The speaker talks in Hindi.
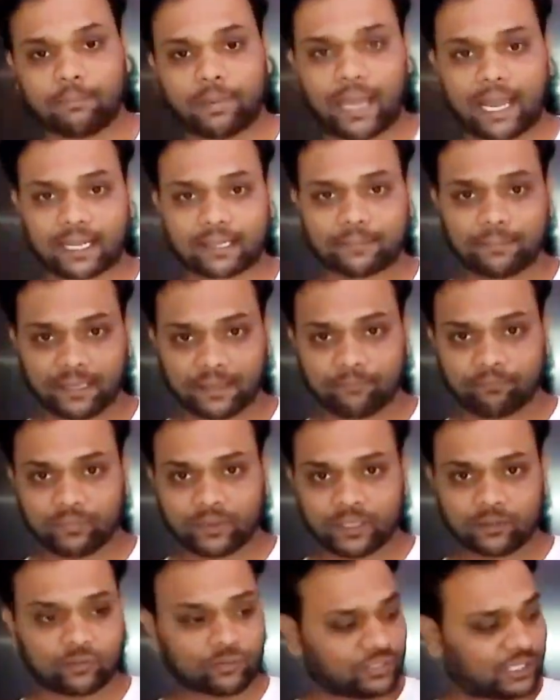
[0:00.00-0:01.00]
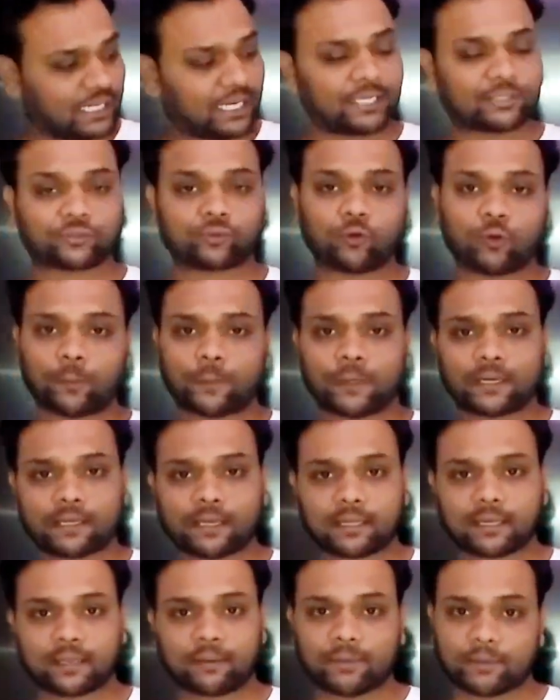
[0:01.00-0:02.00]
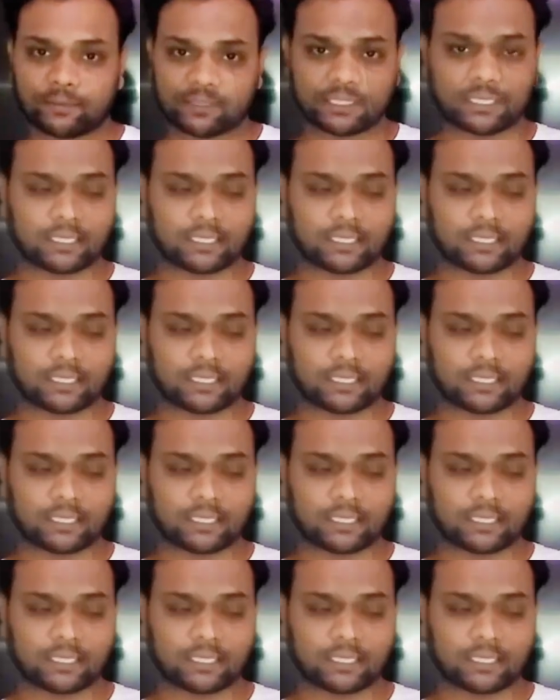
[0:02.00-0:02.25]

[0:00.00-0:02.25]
बैग में तो चलिए इसको ओपन करके मैं